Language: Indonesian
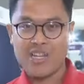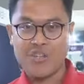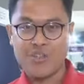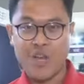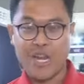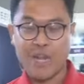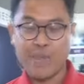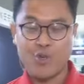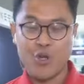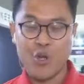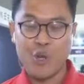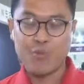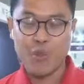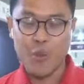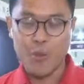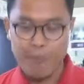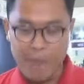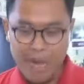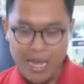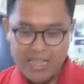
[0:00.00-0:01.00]

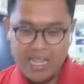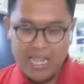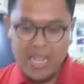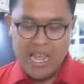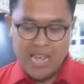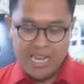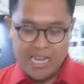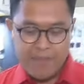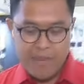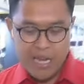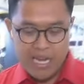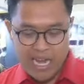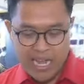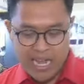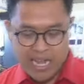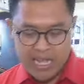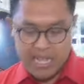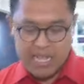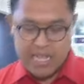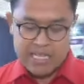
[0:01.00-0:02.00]
2024 di
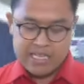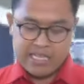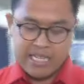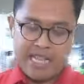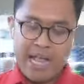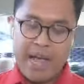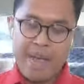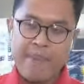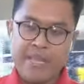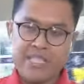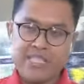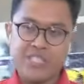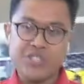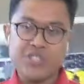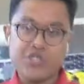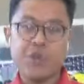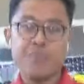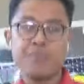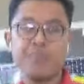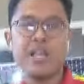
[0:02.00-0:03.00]
mana terdapat
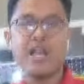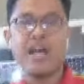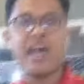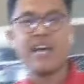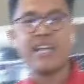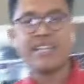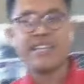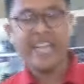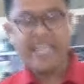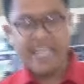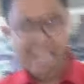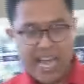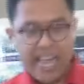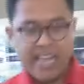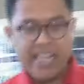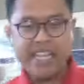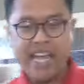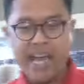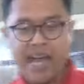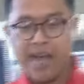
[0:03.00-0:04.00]
sejumlah
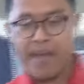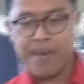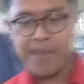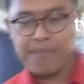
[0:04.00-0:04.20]
tenan yang